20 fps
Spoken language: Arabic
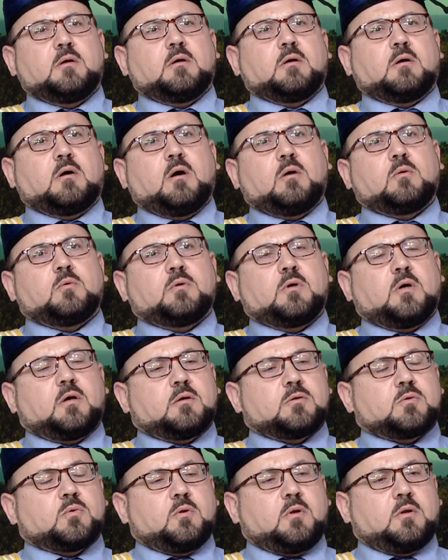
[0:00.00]
قالوا يا
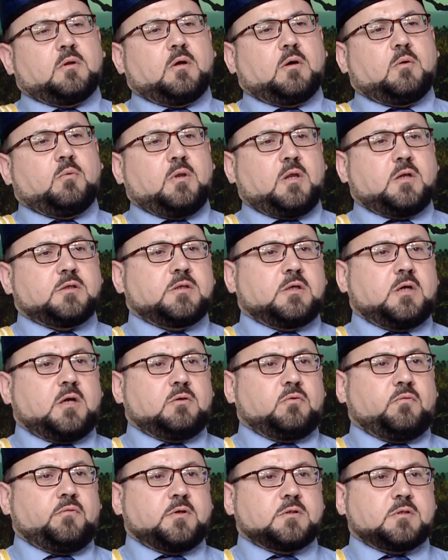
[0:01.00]
رسول الله ولا
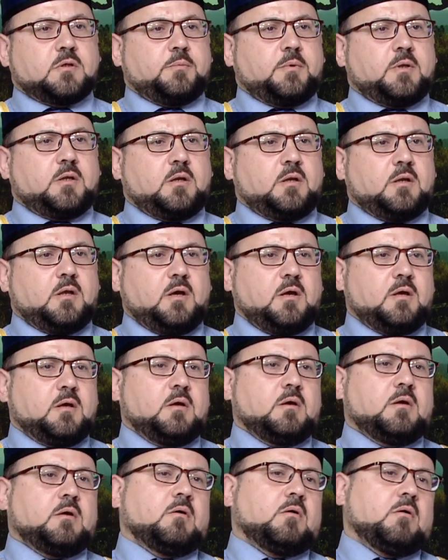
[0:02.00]
الجهاد في سبيل الله
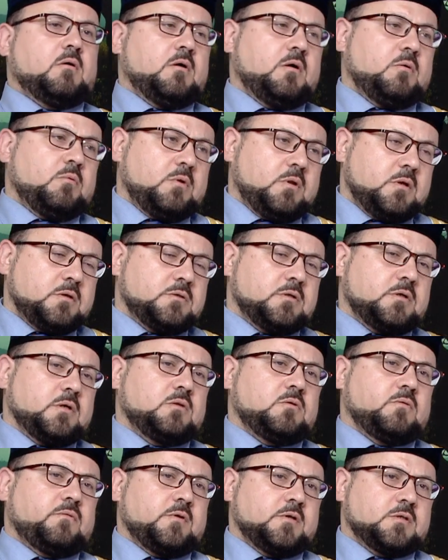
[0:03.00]
قال ولا
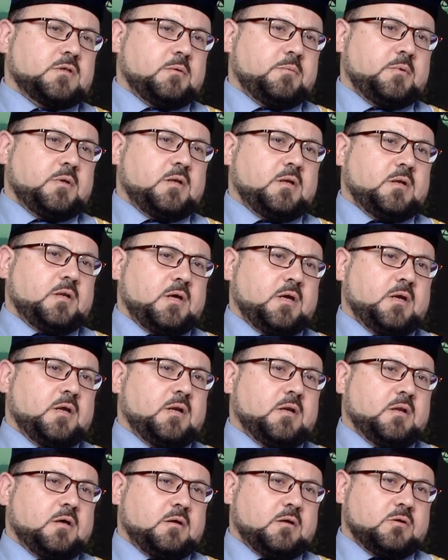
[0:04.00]
الجهاد في سبيل الله
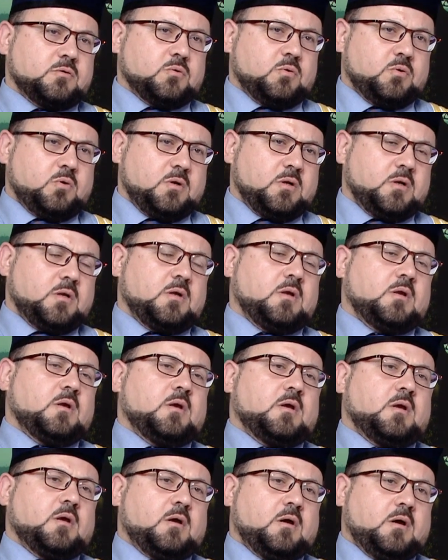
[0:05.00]
إلا رجل
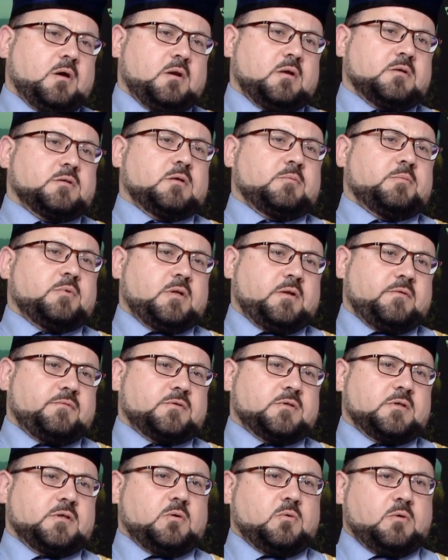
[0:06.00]
خرج
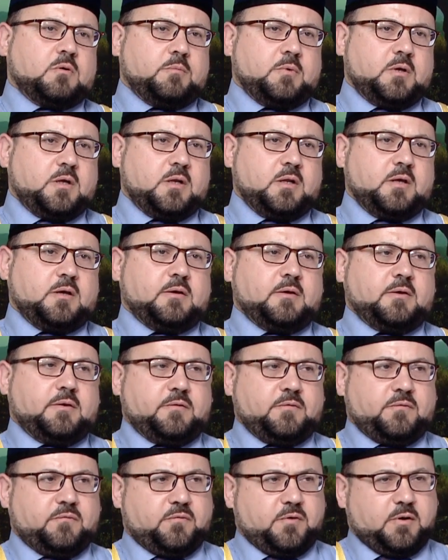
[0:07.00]
بنفسه وماله
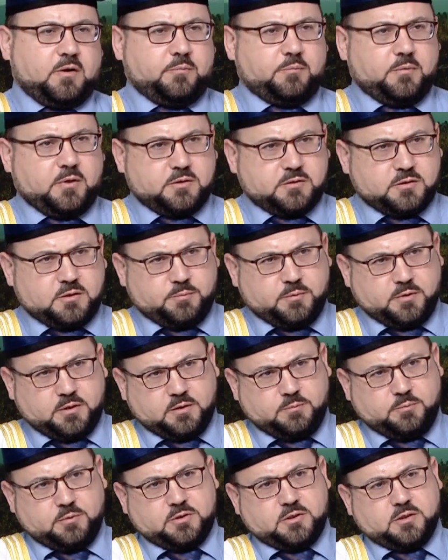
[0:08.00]
فلم يرجع
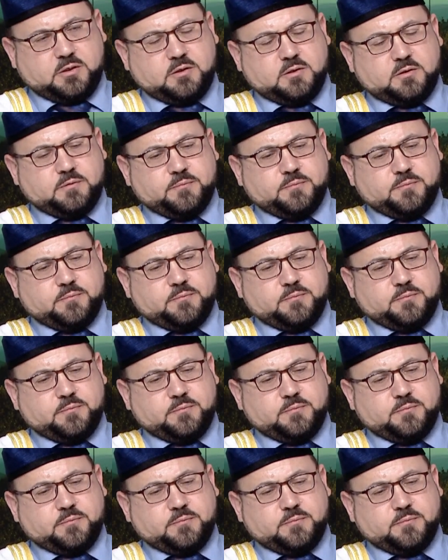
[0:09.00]
منها بشيء